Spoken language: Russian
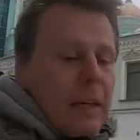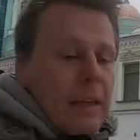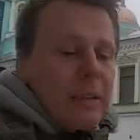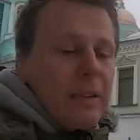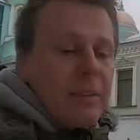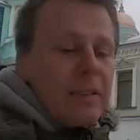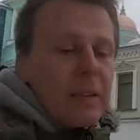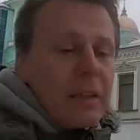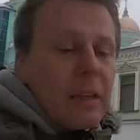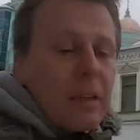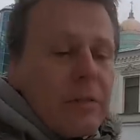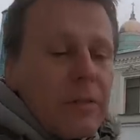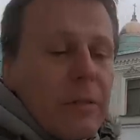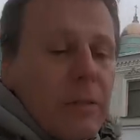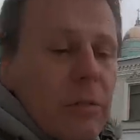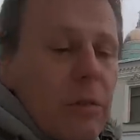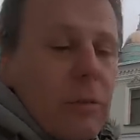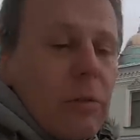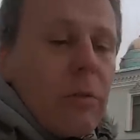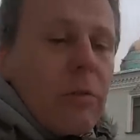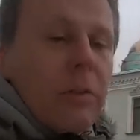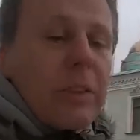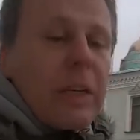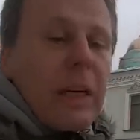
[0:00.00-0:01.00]

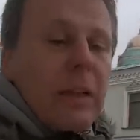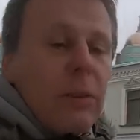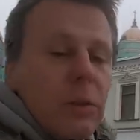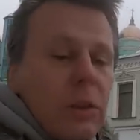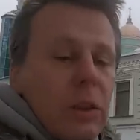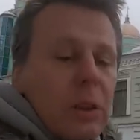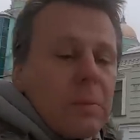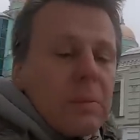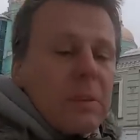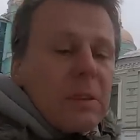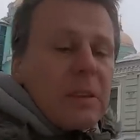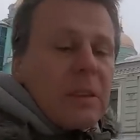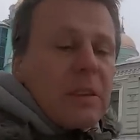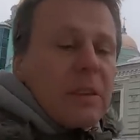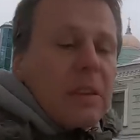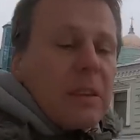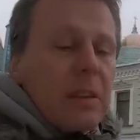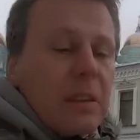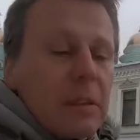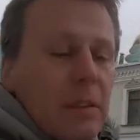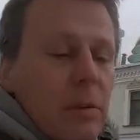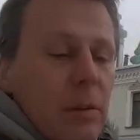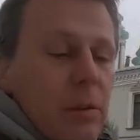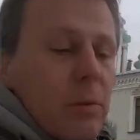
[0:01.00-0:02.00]
искровцу, выдающемуся
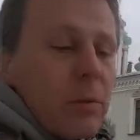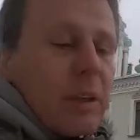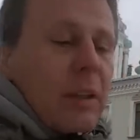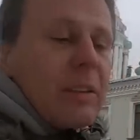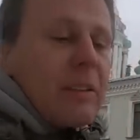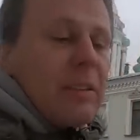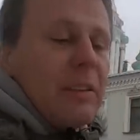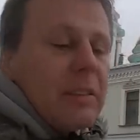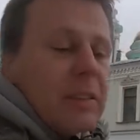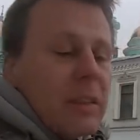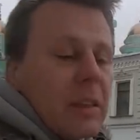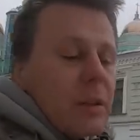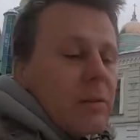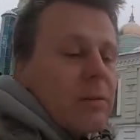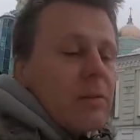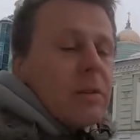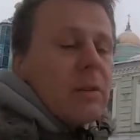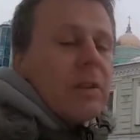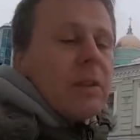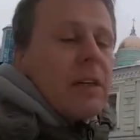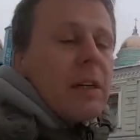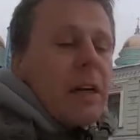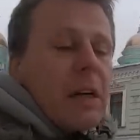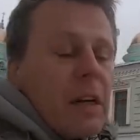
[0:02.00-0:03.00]
деятелю
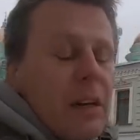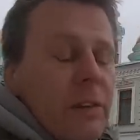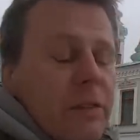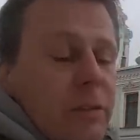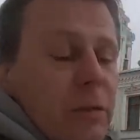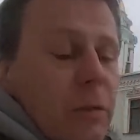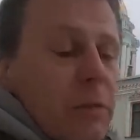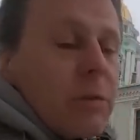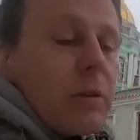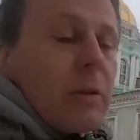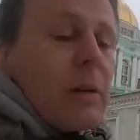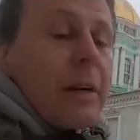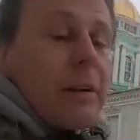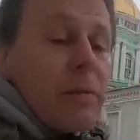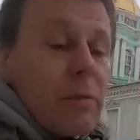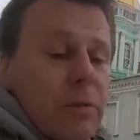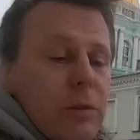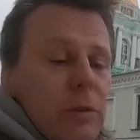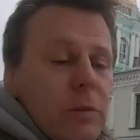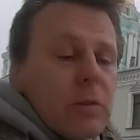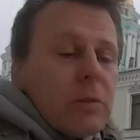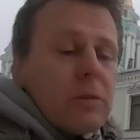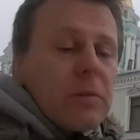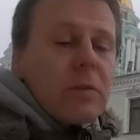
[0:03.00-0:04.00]
российского
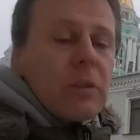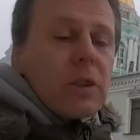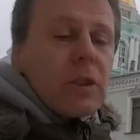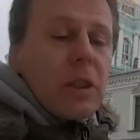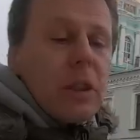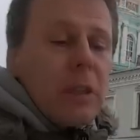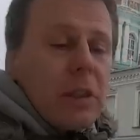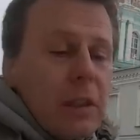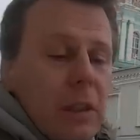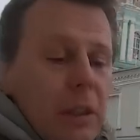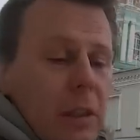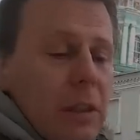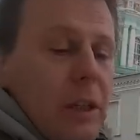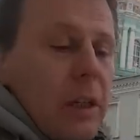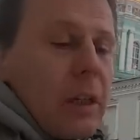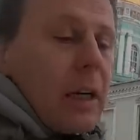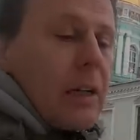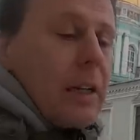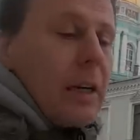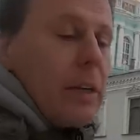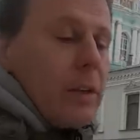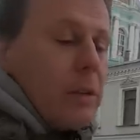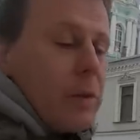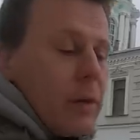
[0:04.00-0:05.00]
революционного движения
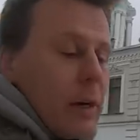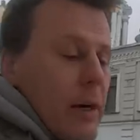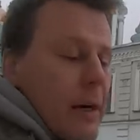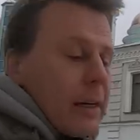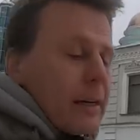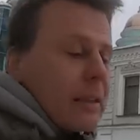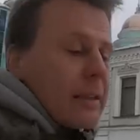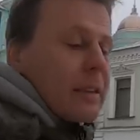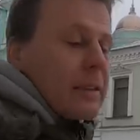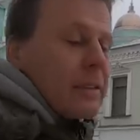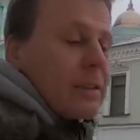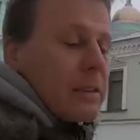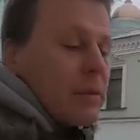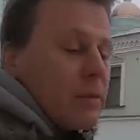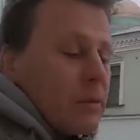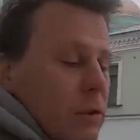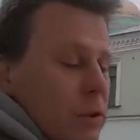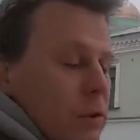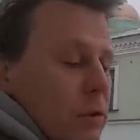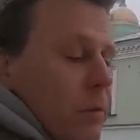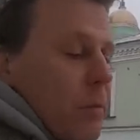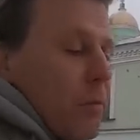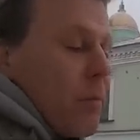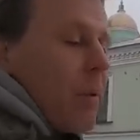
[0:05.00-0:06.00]
Николаю
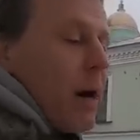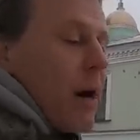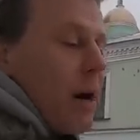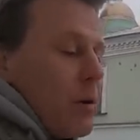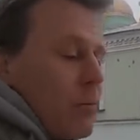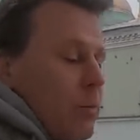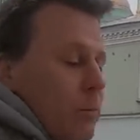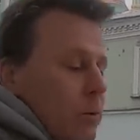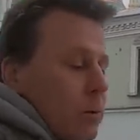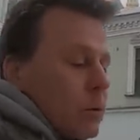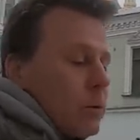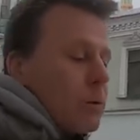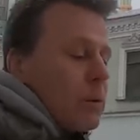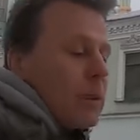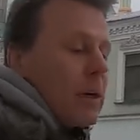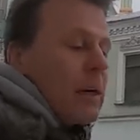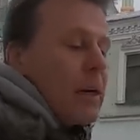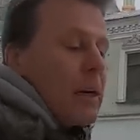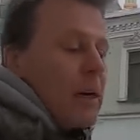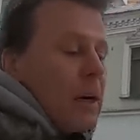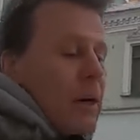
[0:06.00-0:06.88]
Эрнестовичу Бауману,